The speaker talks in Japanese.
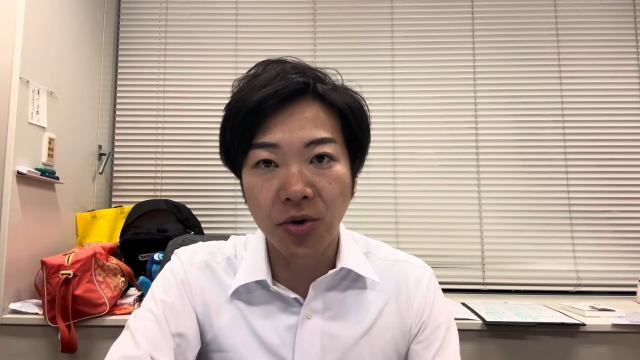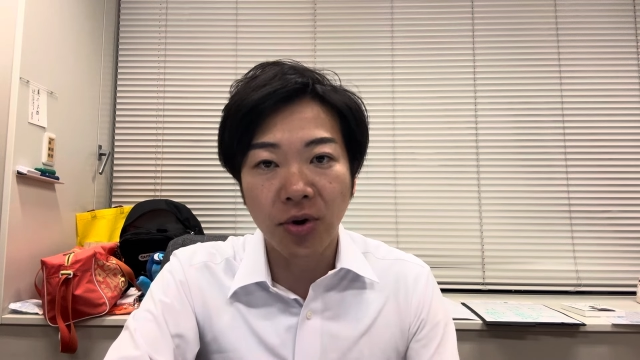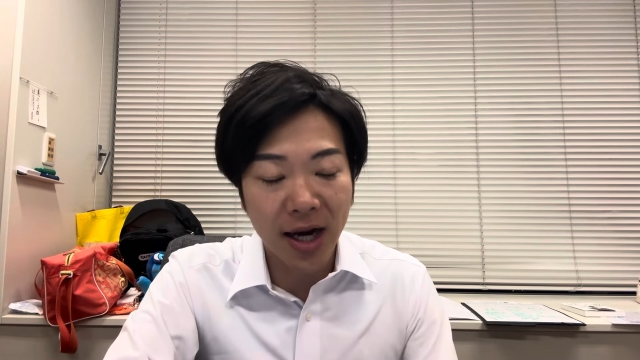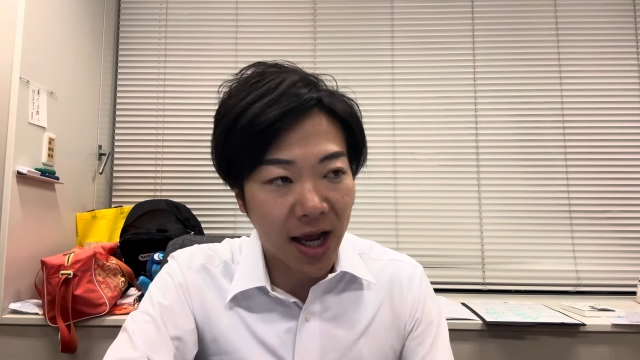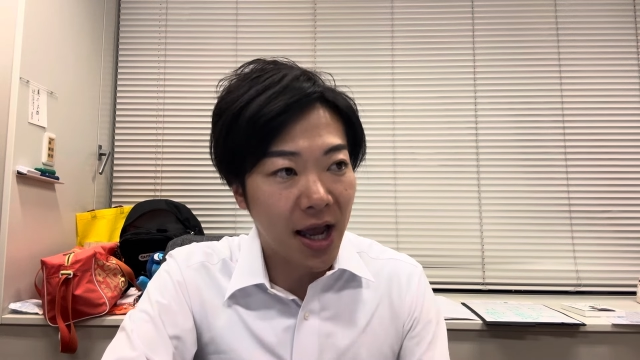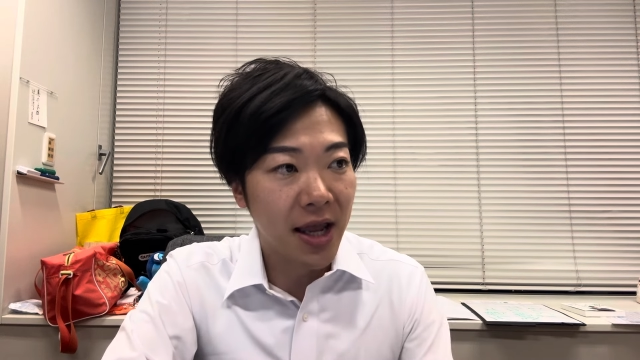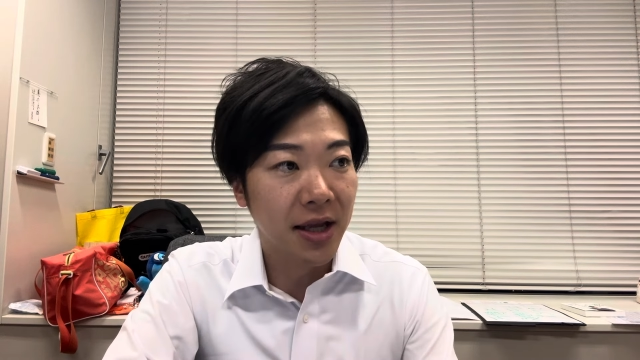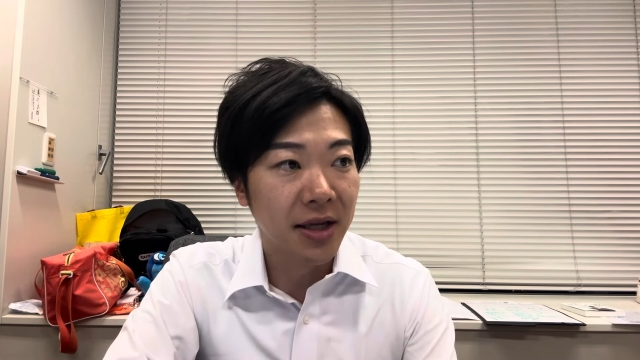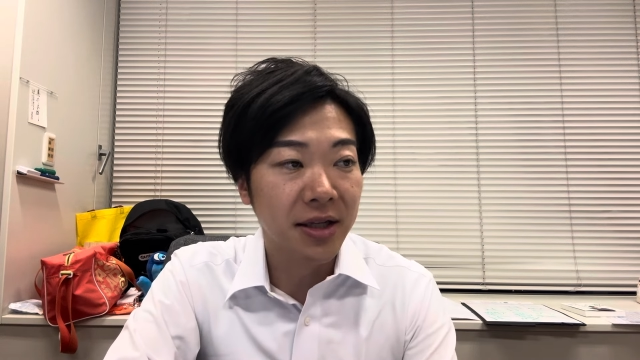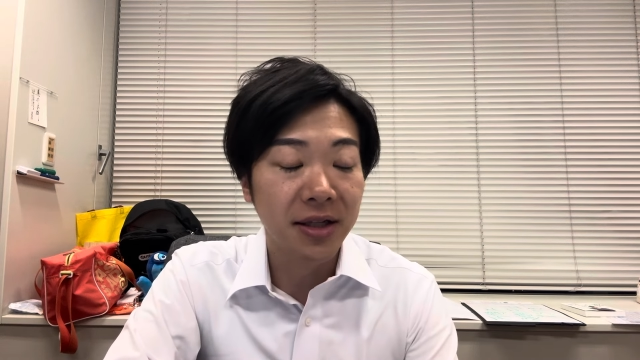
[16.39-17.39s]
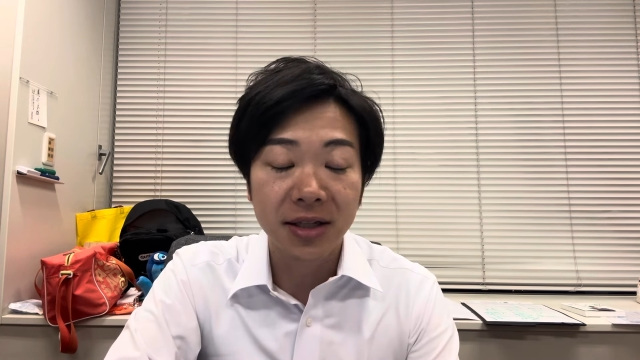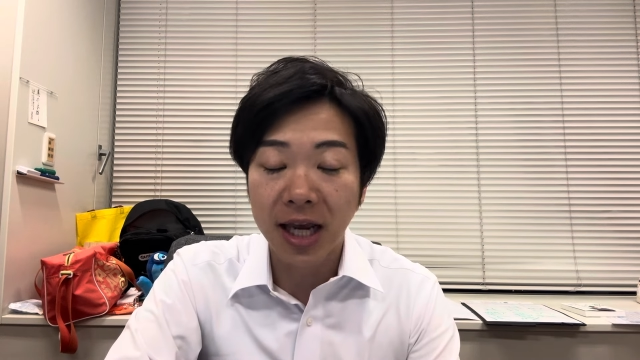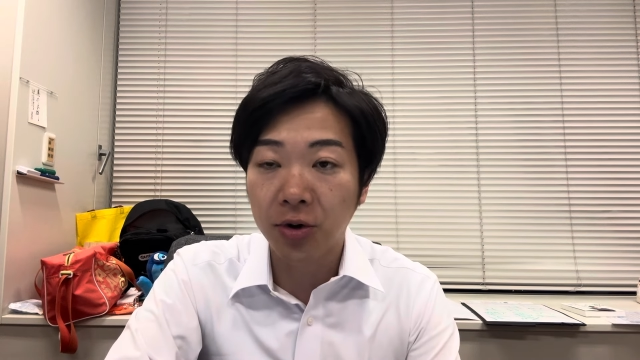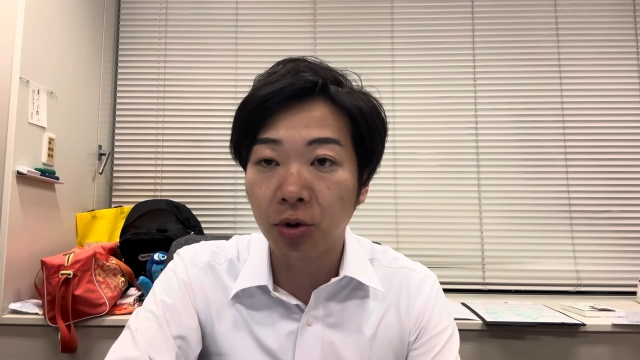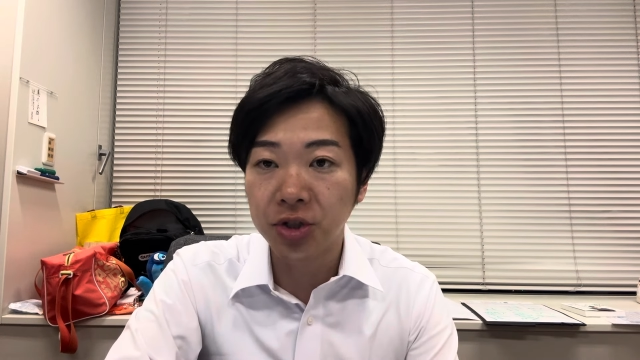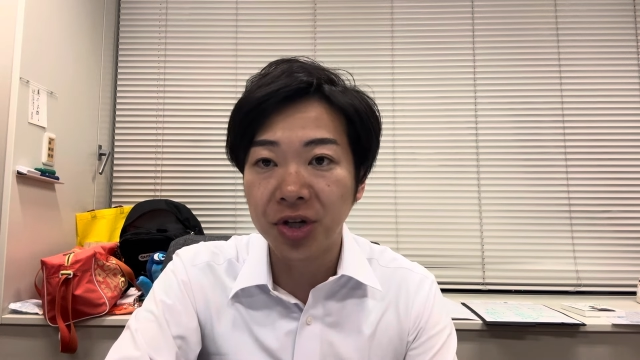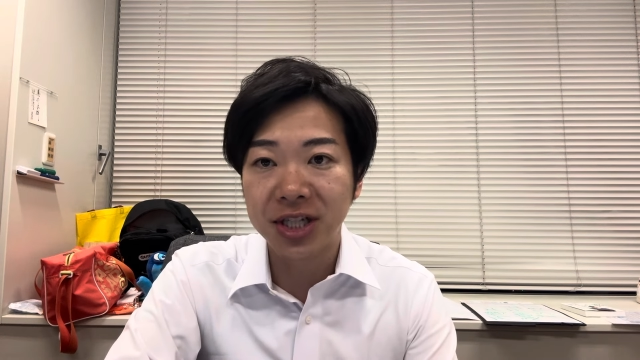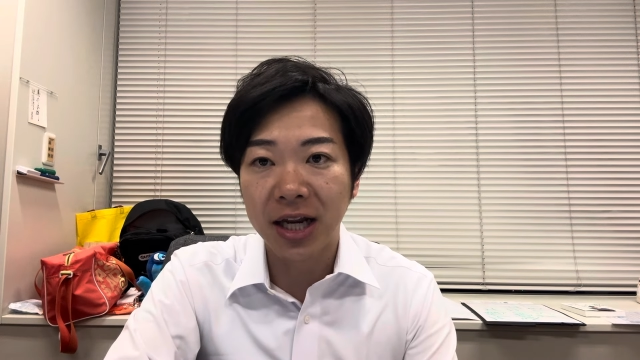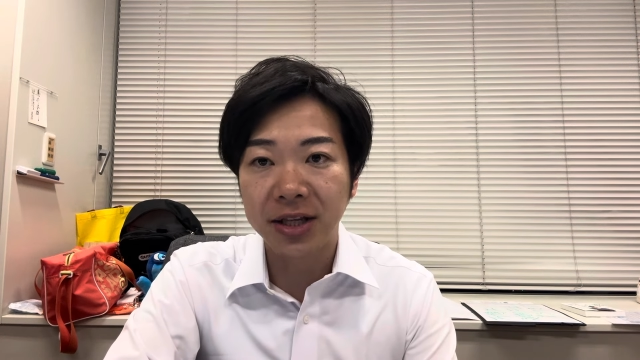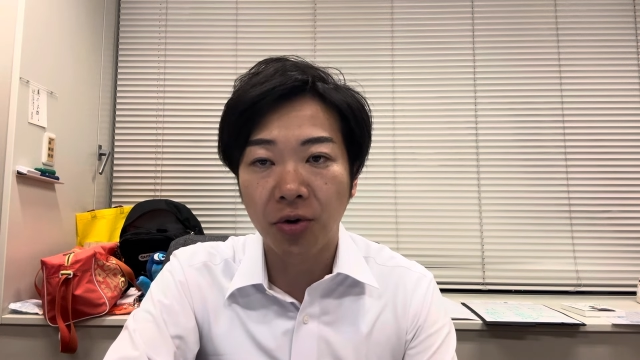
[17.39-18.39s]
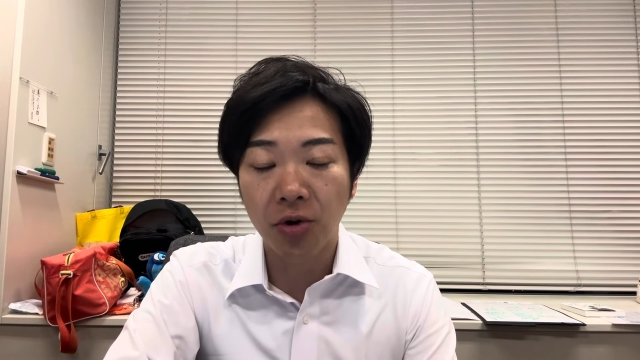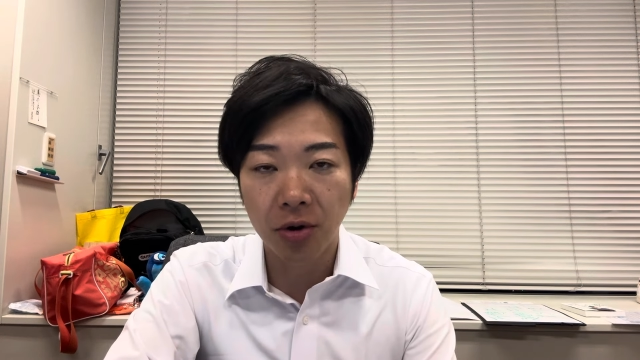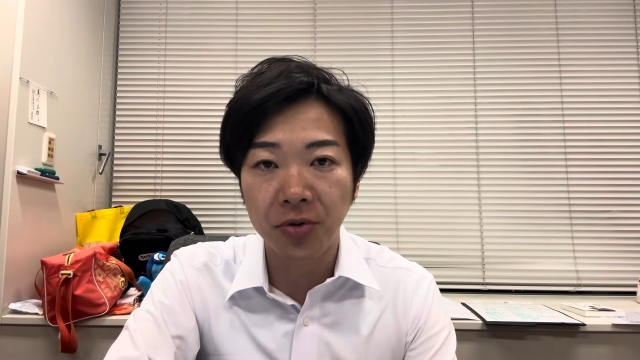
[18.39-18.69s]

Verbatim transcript: 今日からひゃくごじゅうにちかんに及